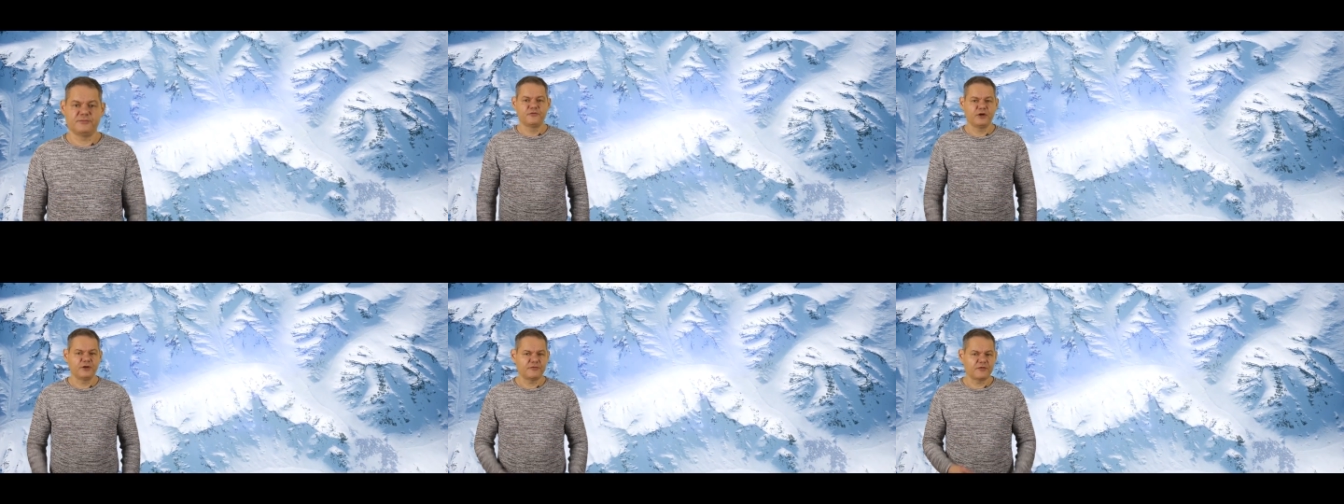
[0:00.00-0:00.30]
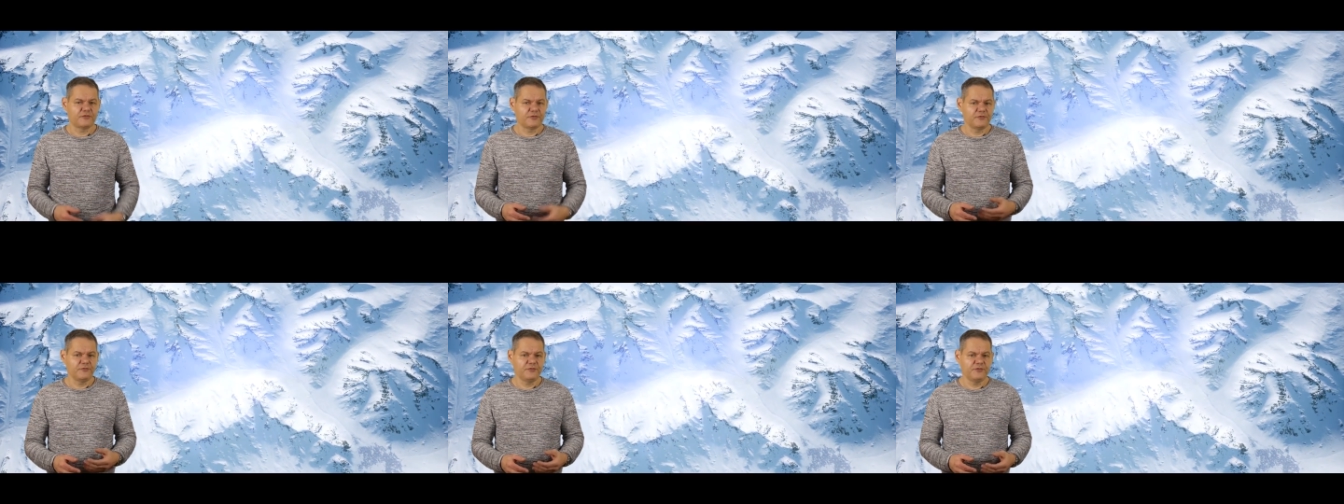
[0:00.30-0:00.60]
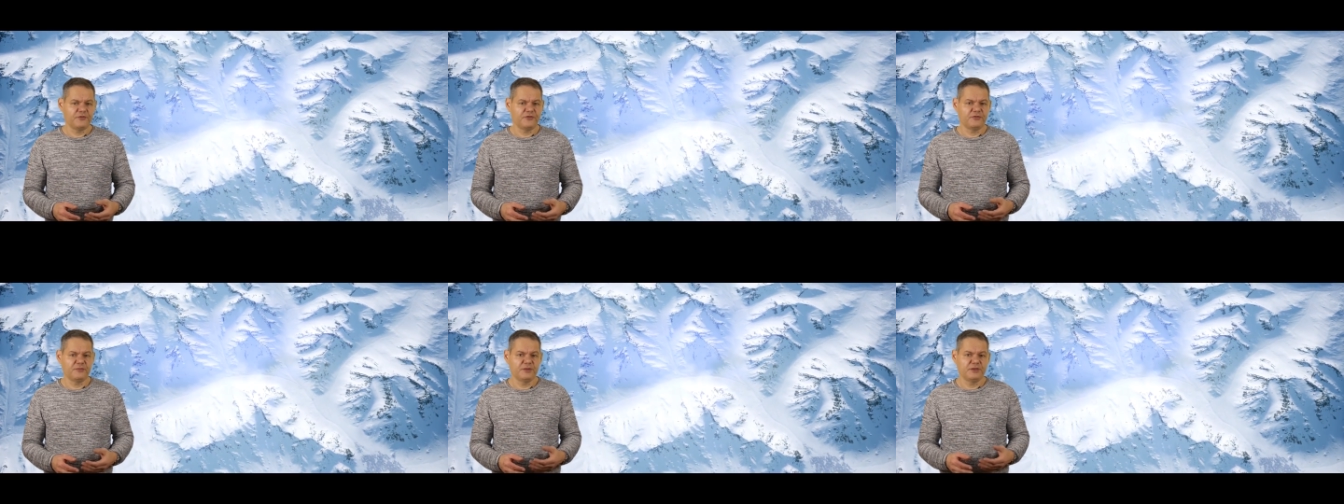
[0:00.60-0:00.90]
Vor etwa
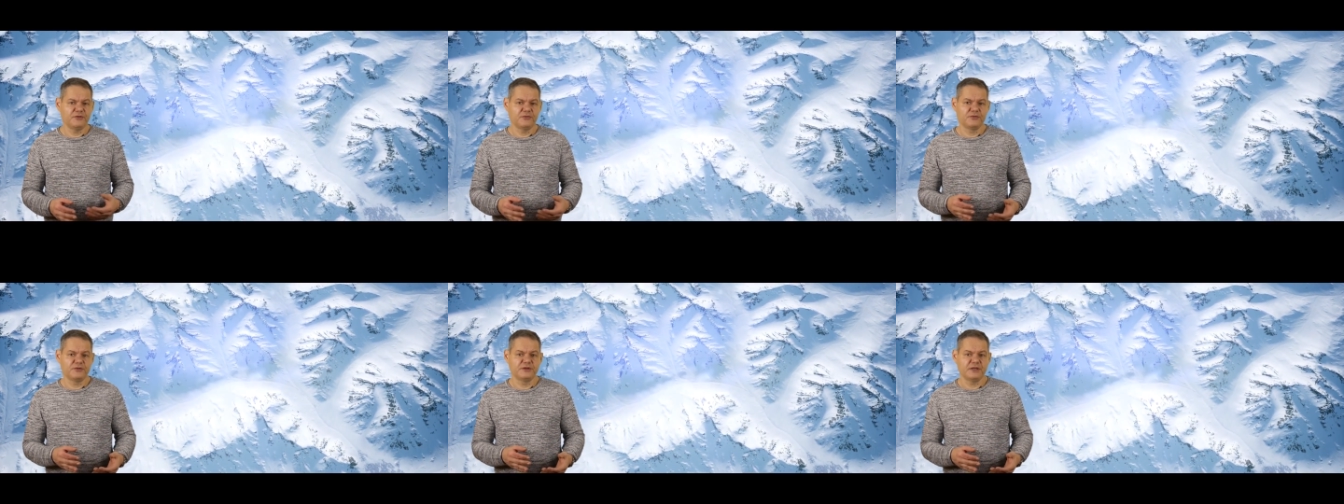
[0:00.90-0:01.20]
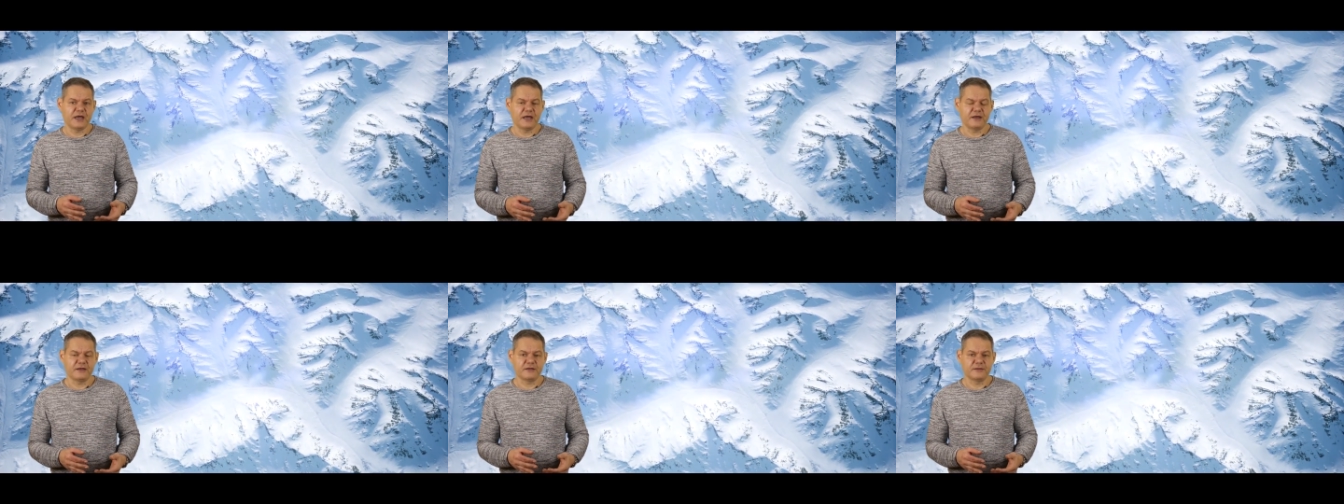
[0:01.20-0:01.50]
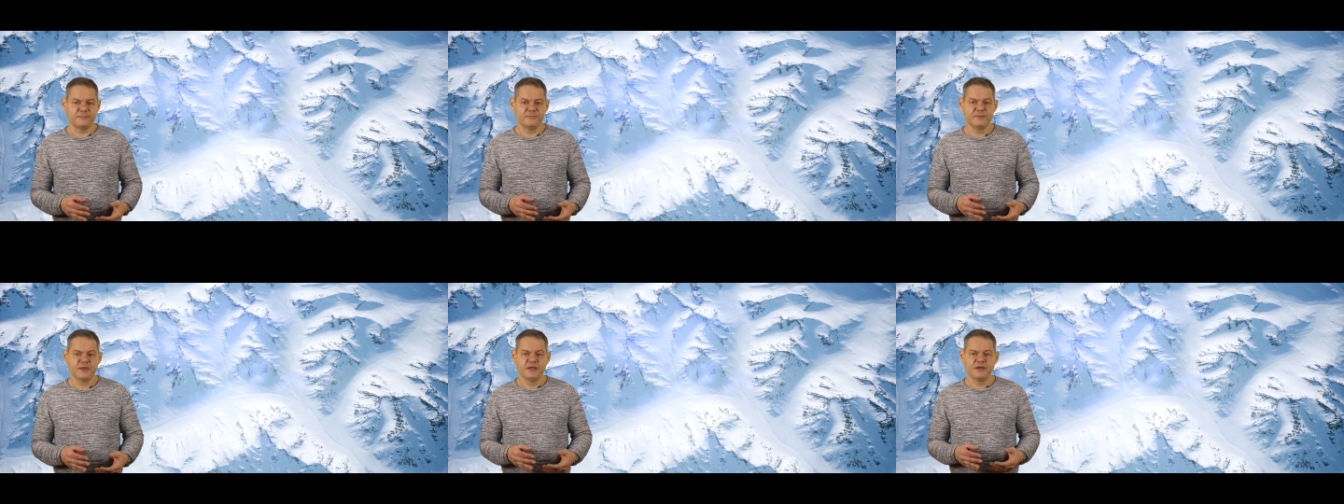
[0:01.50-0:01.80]
50 Millionen
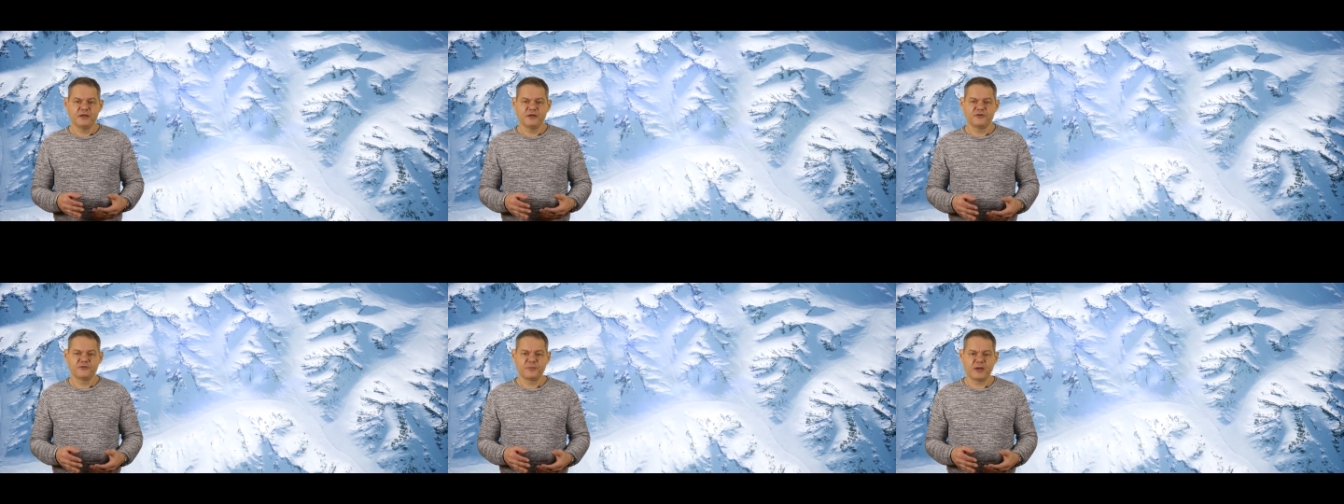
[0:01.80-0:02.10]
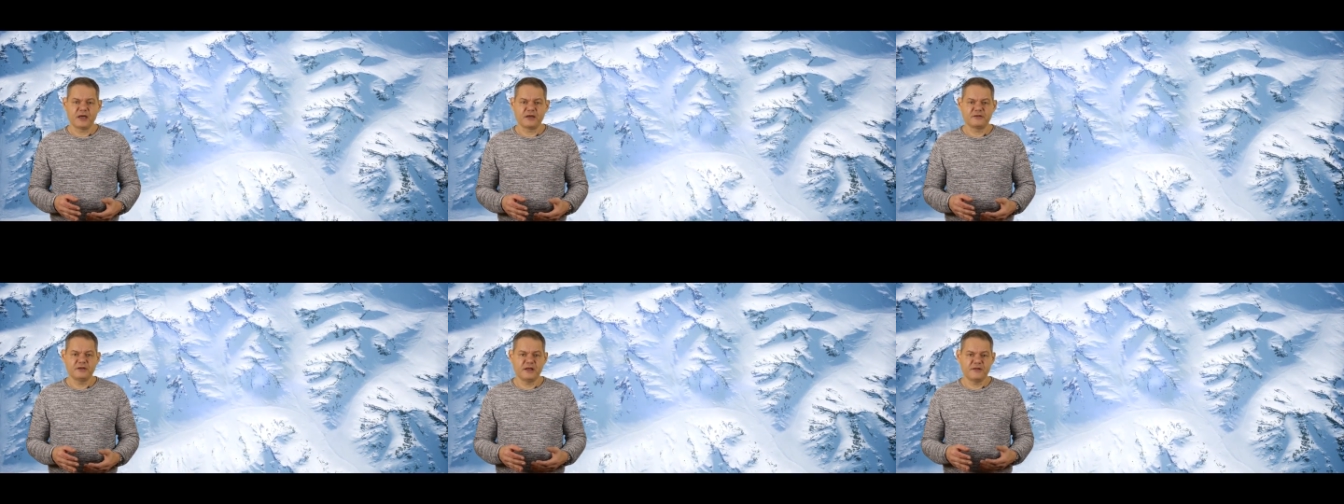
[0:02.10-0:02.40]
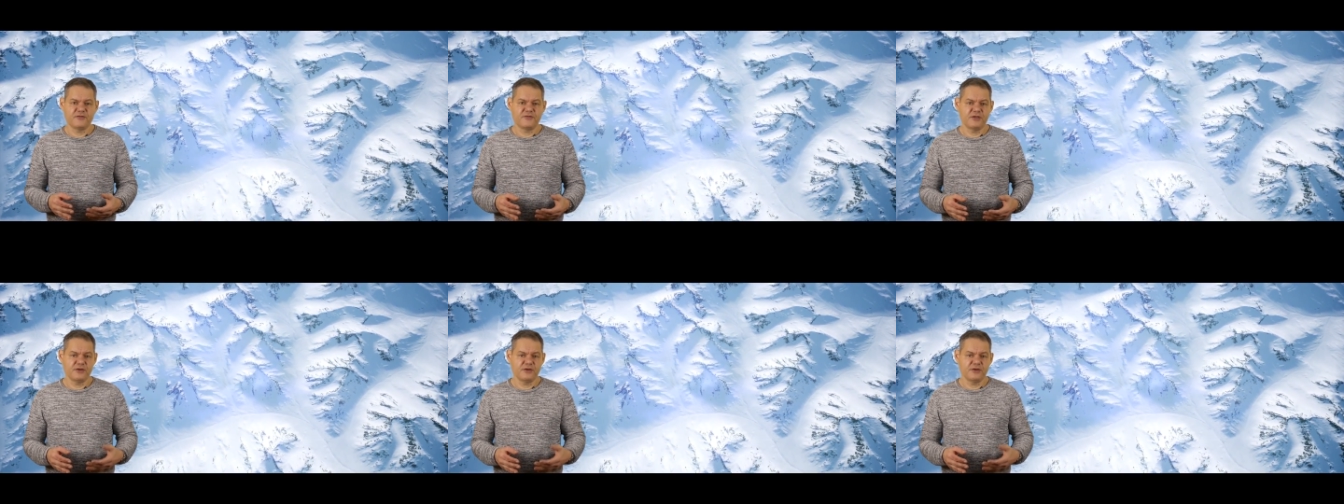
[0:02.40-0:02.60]
Jahren entsprach der